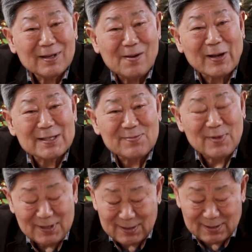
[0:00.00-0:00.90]
일반
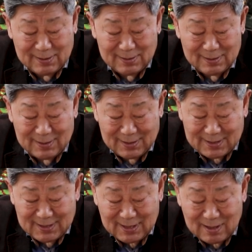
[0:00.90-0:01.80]
시민들은
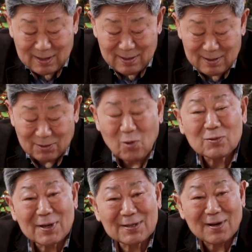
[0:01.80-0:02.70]
흔히
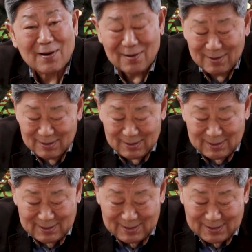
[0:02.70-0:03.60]
통틀어서
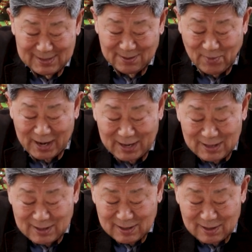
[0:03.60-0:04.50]
흔히
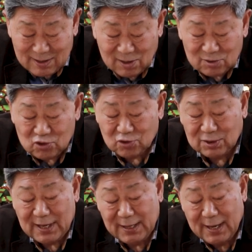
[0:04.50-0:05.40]
말하는
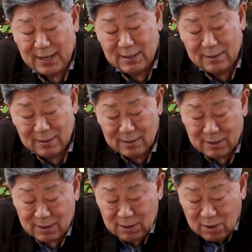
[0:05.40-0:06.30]
건축쟁이라는
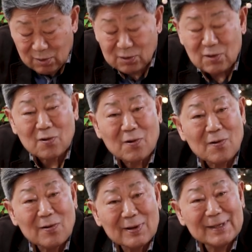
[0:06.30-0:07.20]

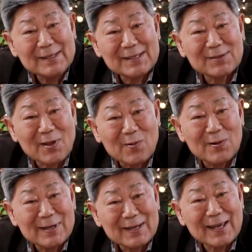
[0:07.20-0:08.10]
영역으로
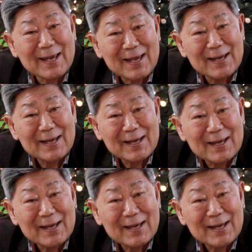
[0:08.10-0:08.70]
인식되고 있는 게